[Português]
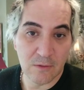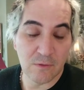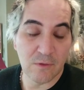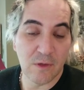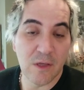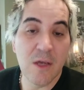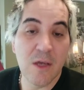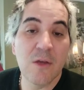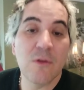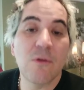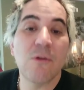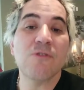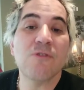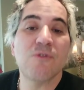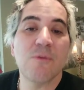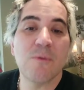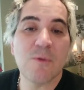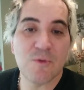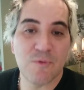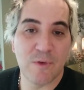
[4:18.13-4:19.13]
O que, que
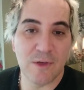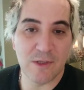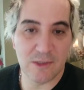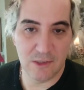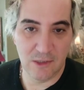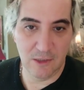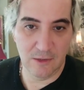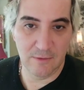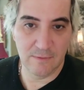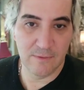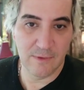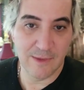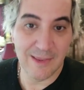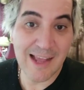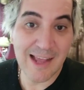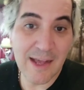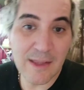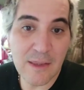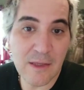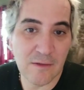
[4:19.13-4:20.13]
nós vamos fazer?
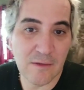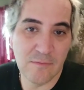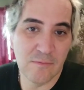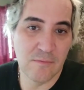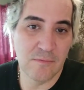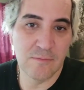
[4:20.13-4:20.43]
Nada.